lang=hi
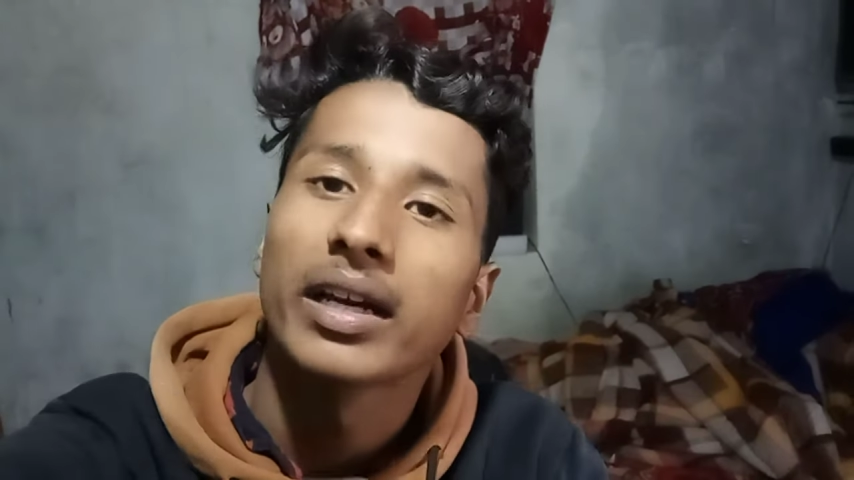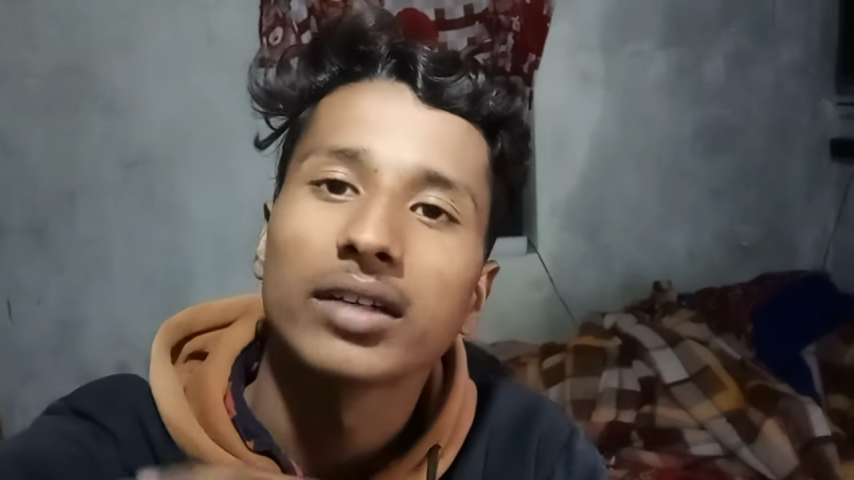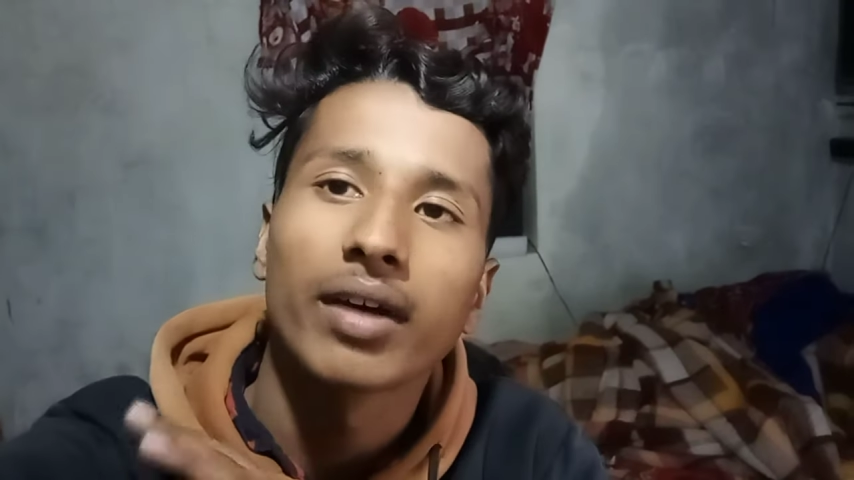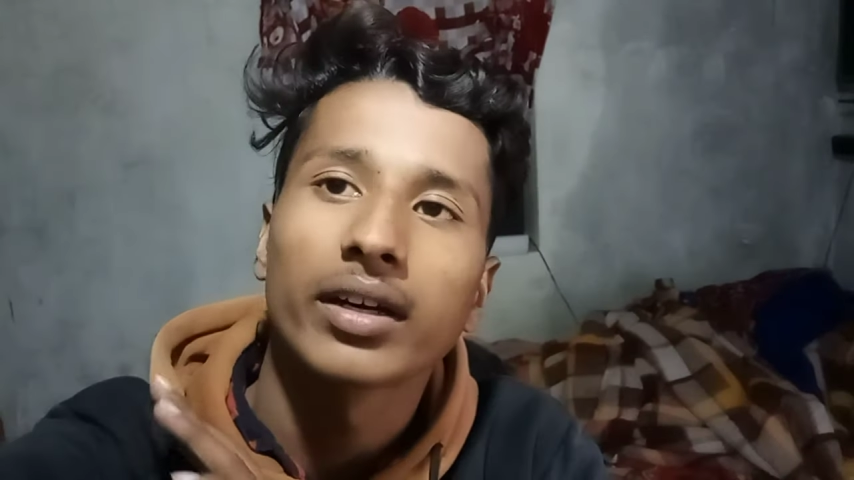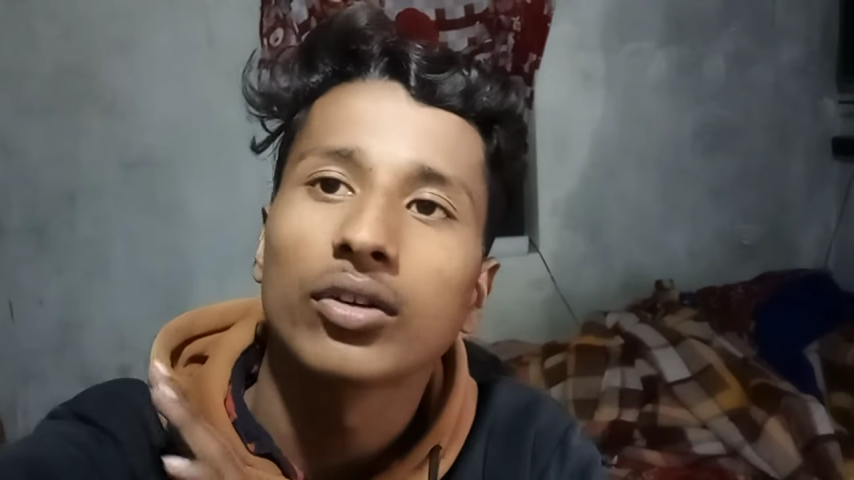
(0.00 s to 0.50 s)

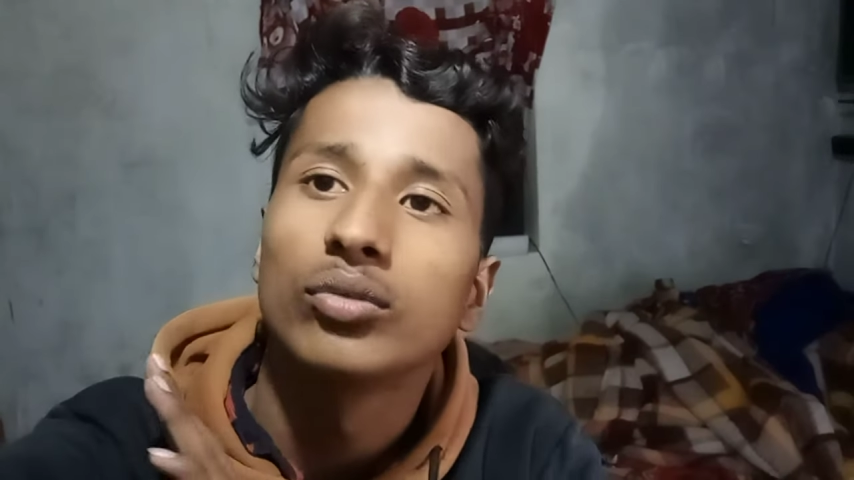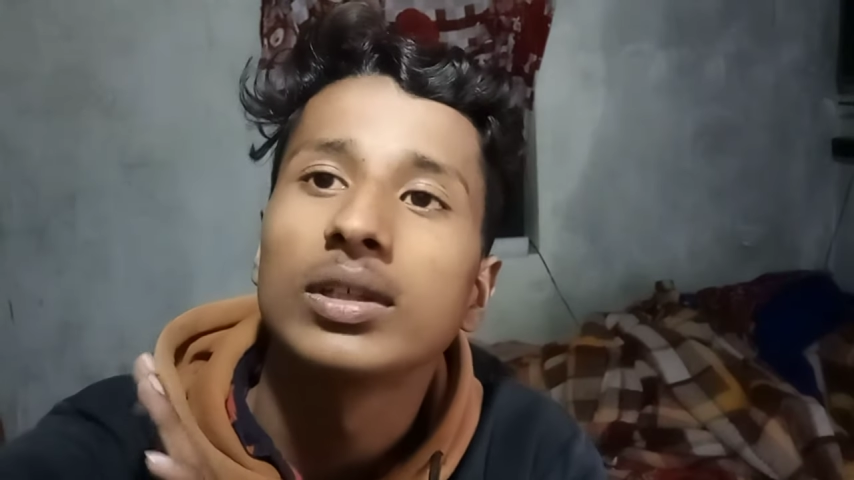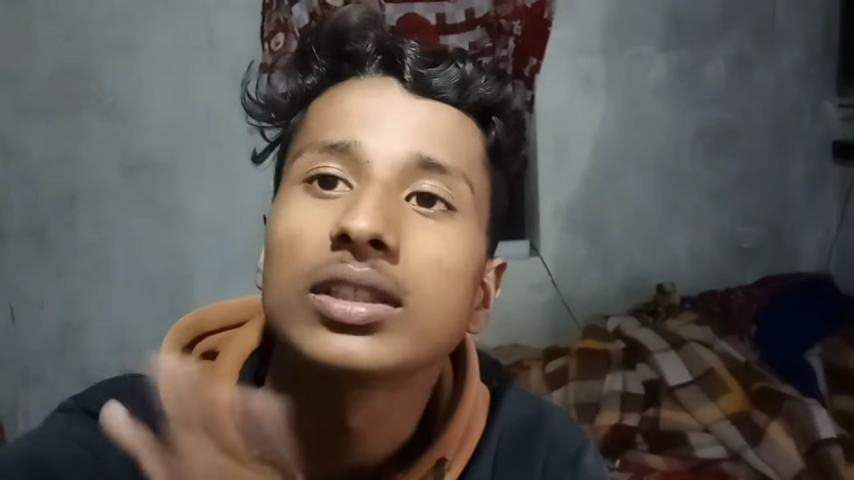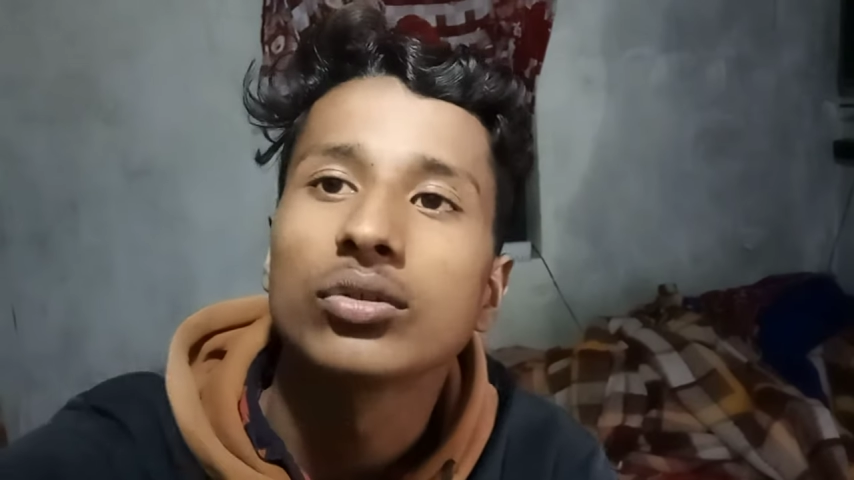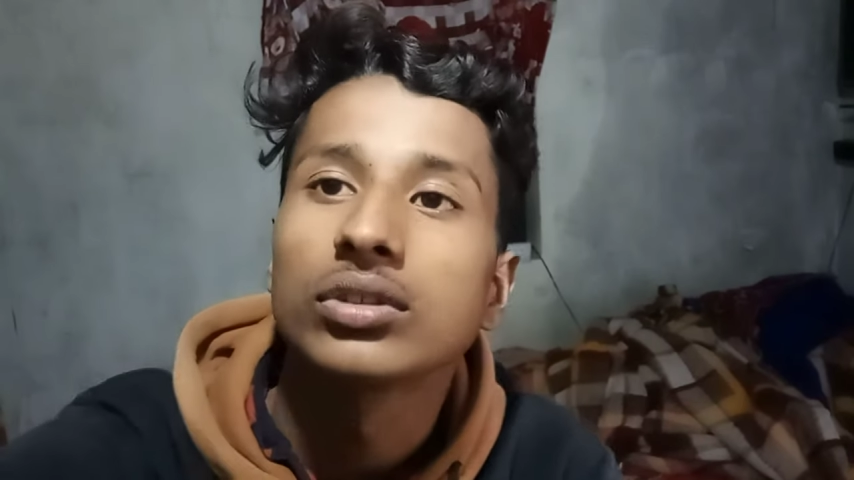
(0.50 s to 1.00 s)
मार्केट वार्केट
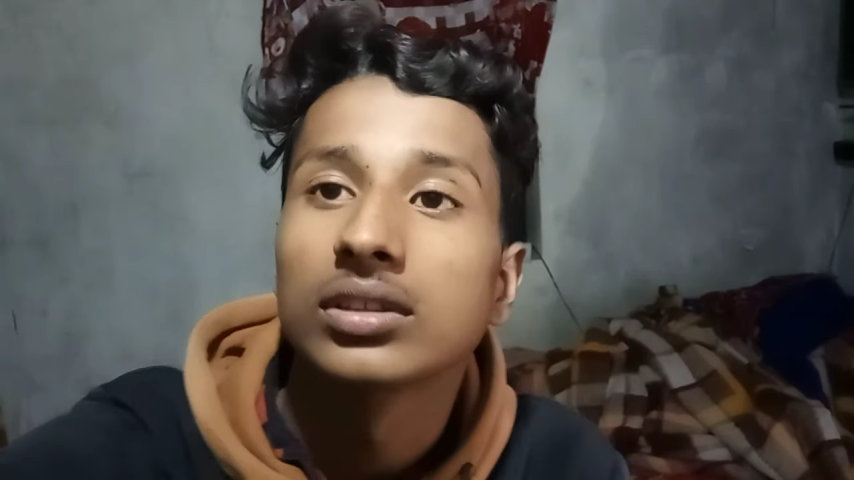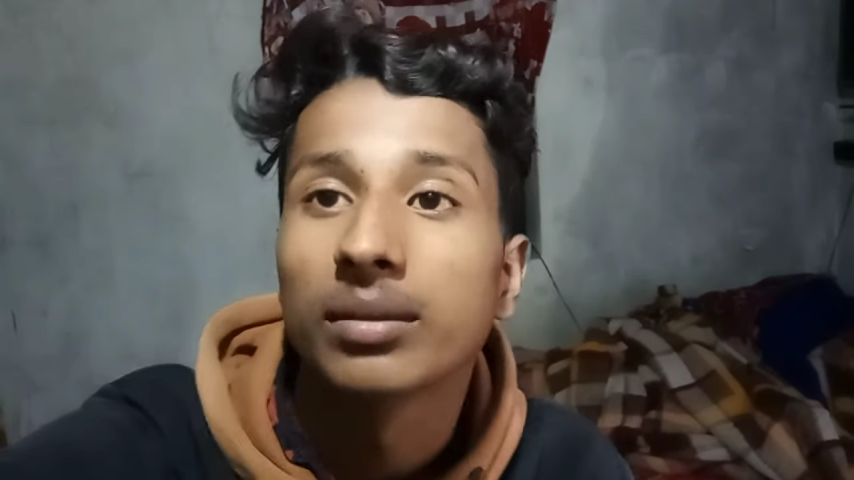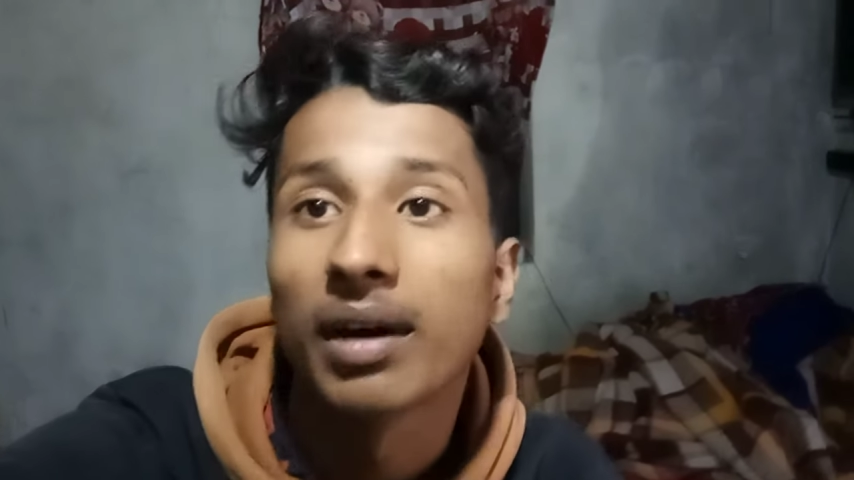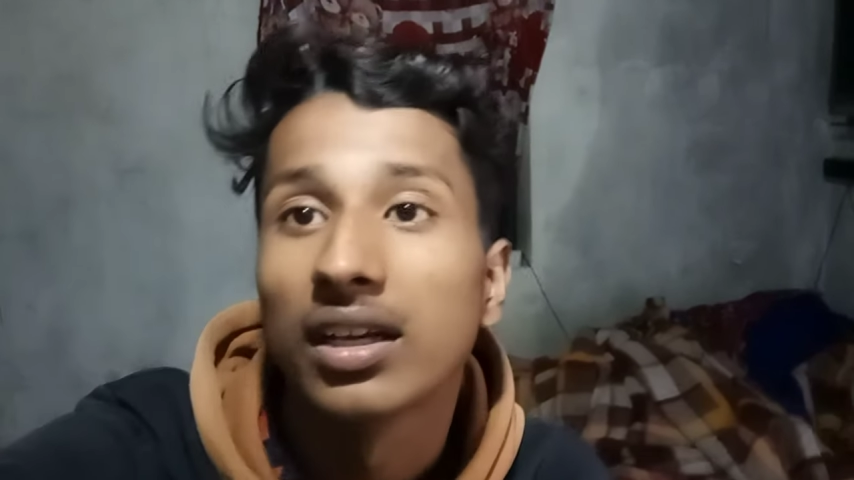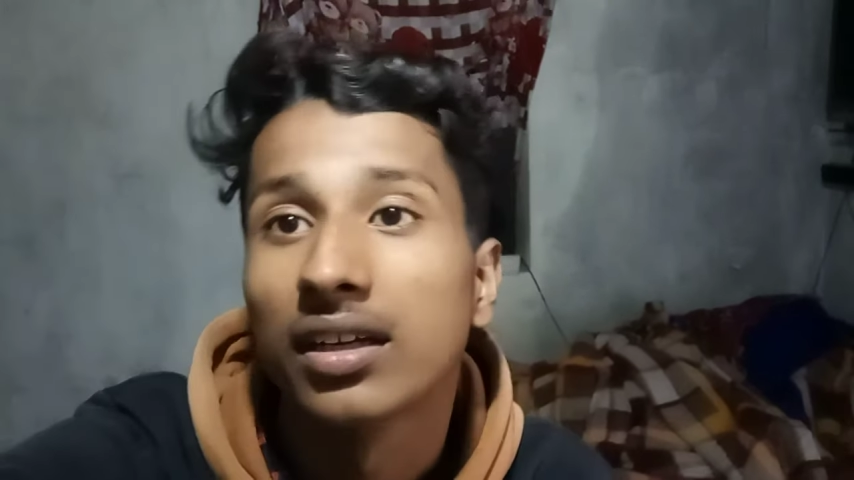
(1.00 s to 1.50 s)
घूमा था कुछ
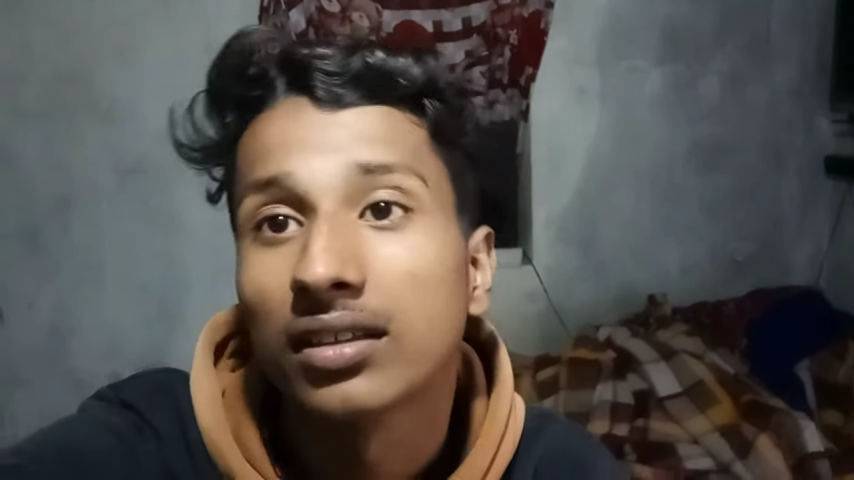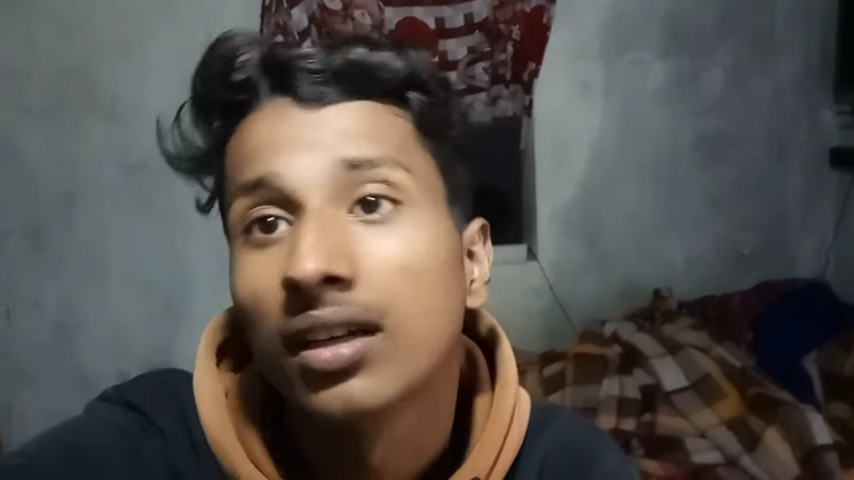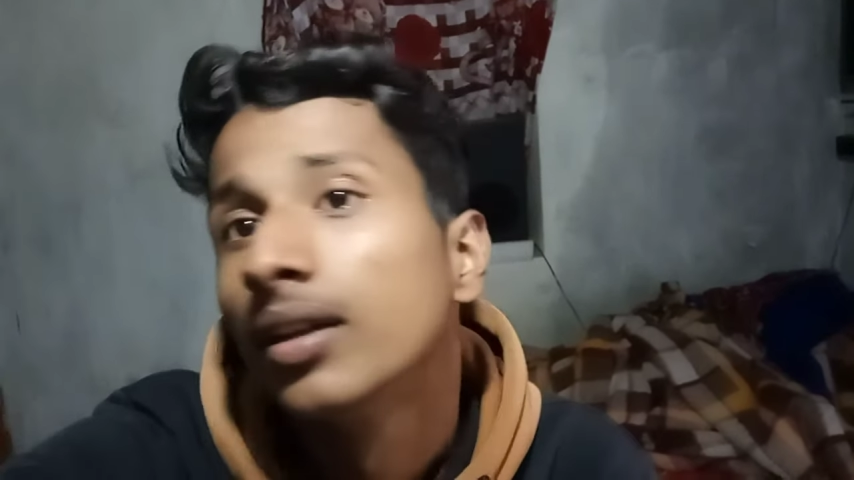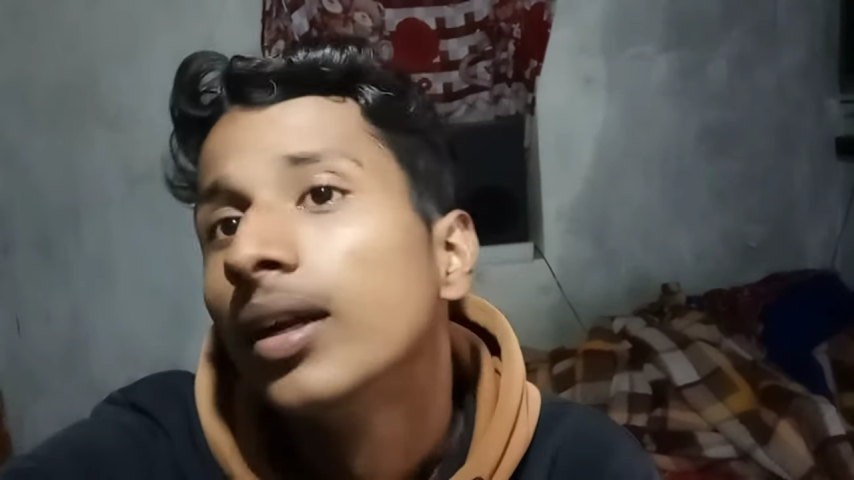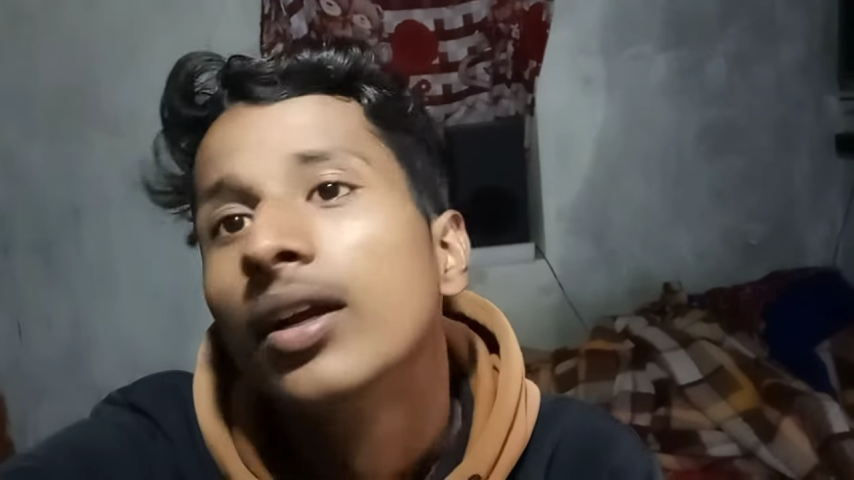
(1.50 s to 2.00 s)
सामान लेना था